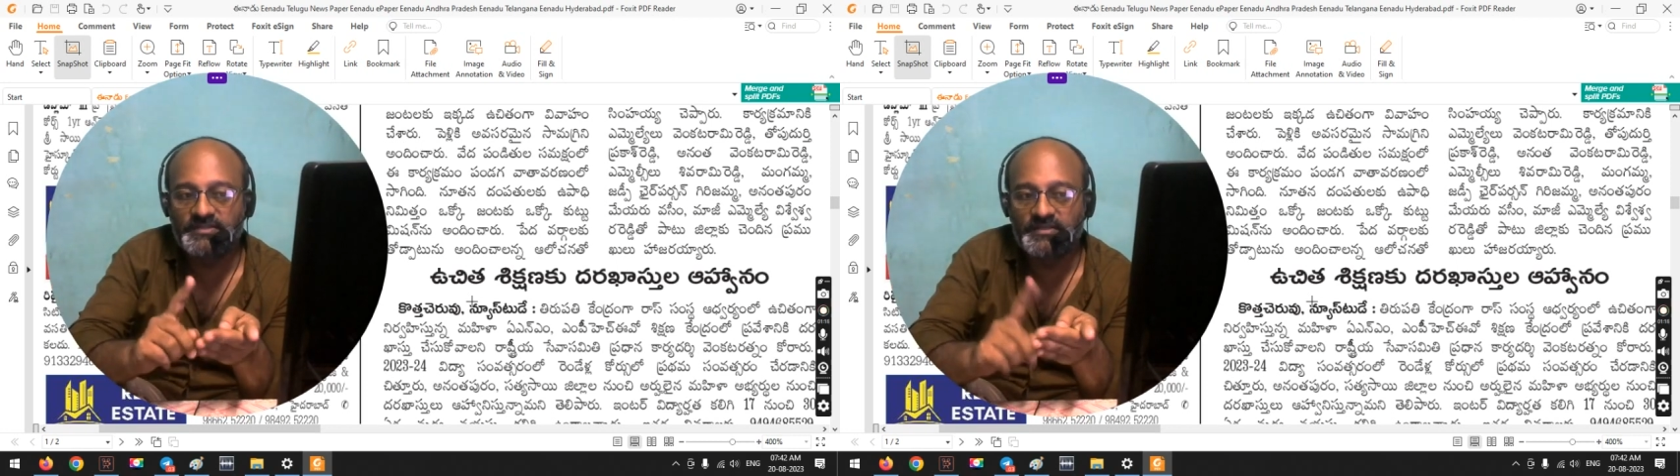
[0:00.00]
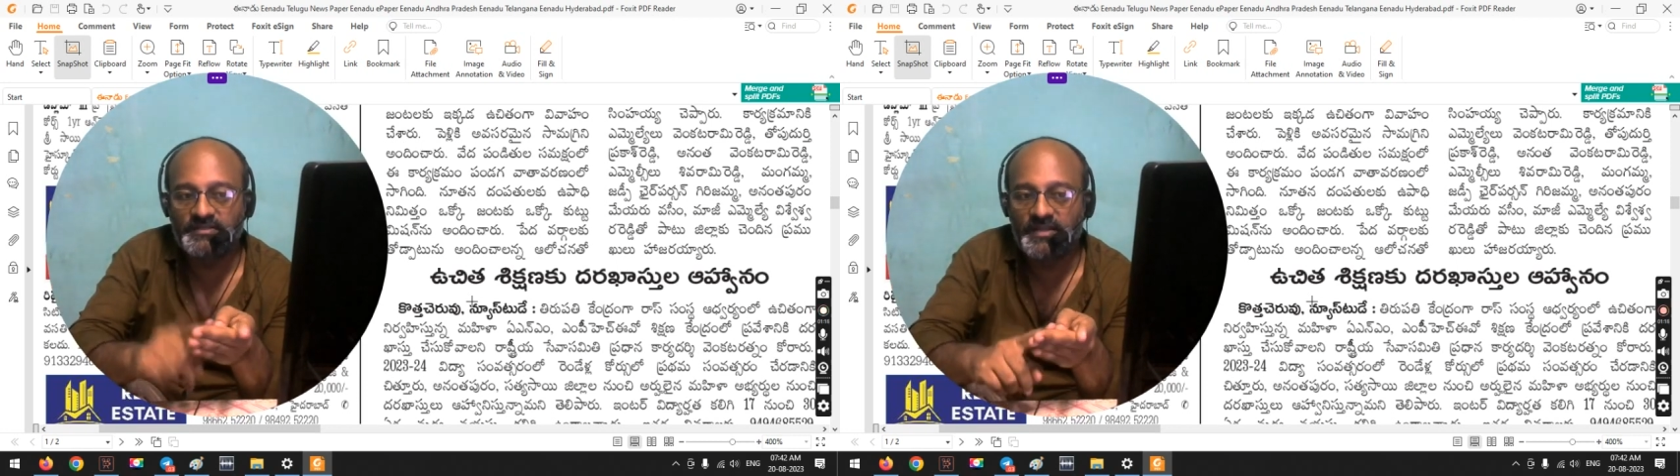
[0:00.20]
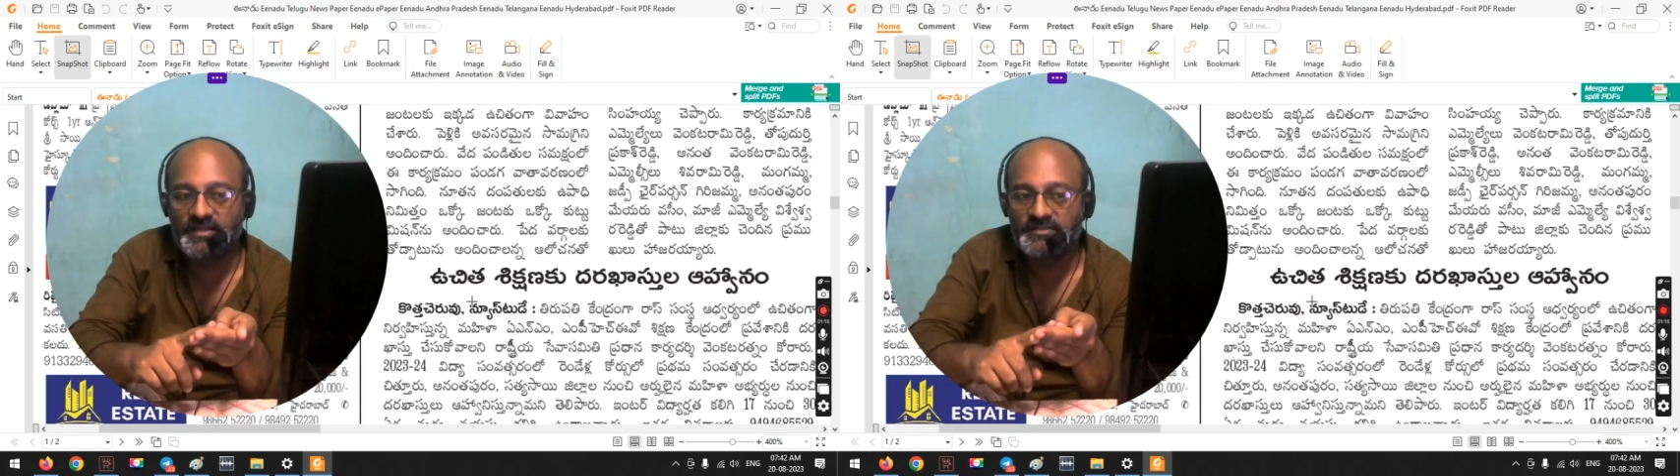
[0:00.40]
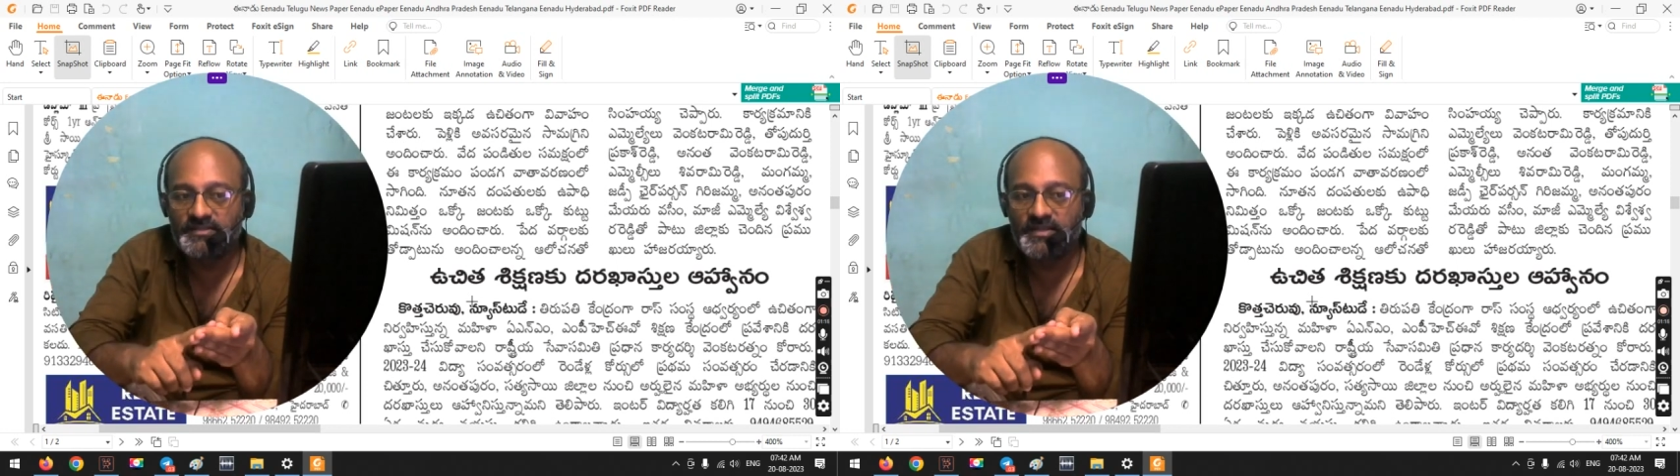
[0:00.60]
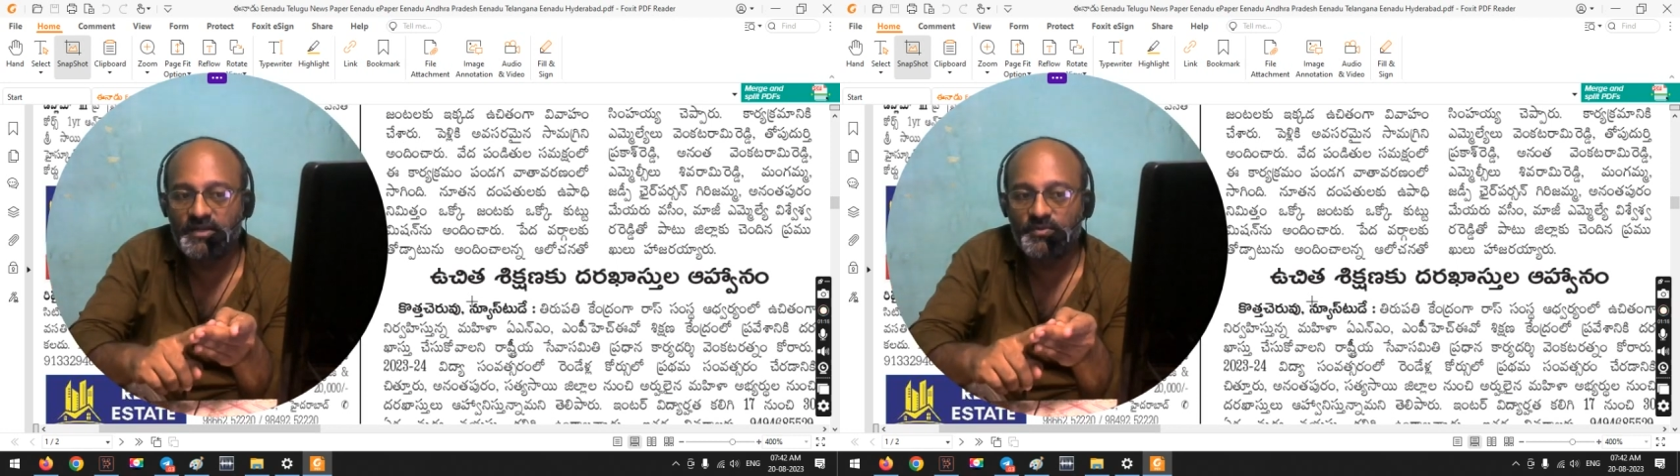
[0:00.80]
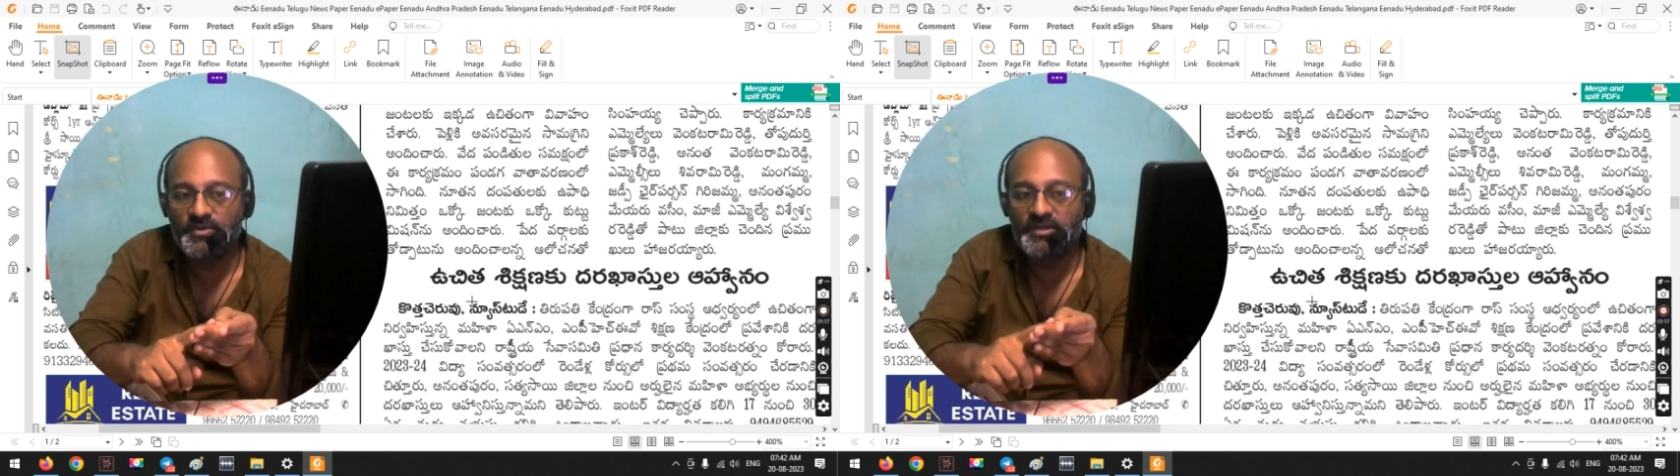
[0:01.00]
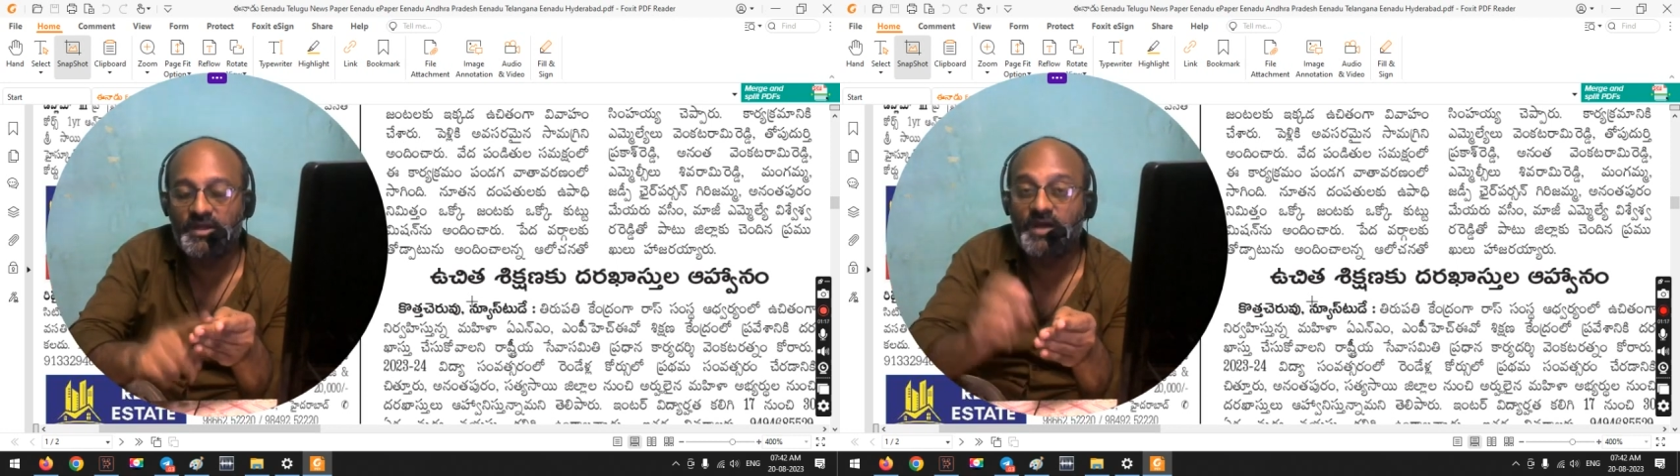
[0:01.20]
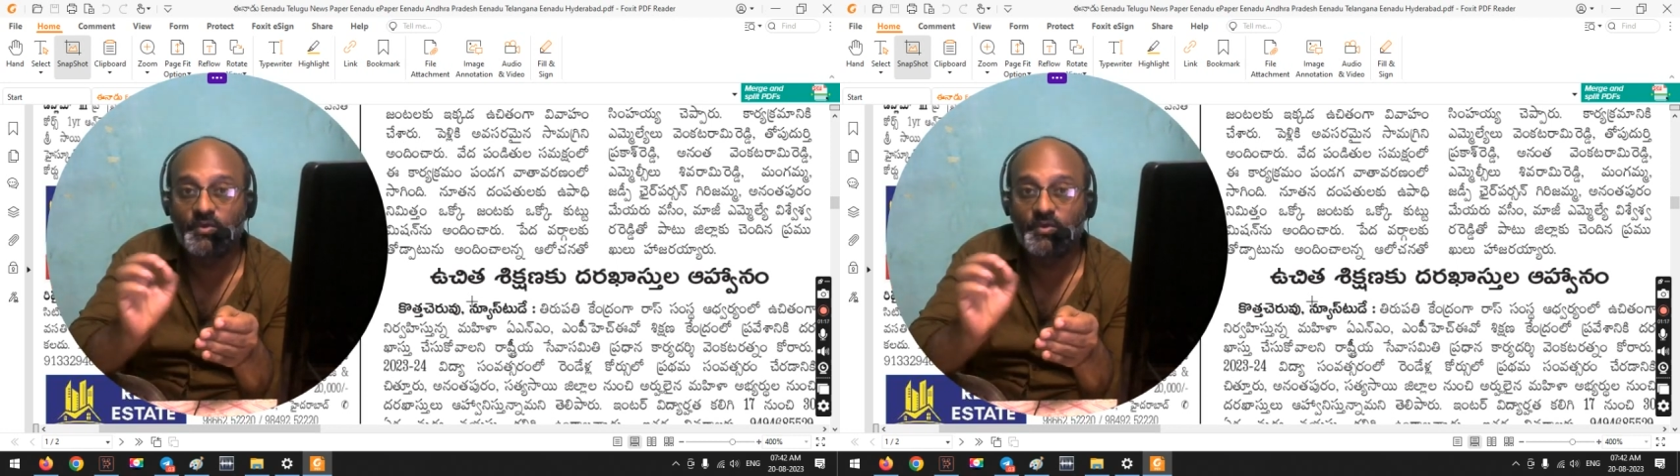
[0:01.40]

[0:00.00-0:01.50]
శ్రీ సత్యసాయి జిల్లాల నుండి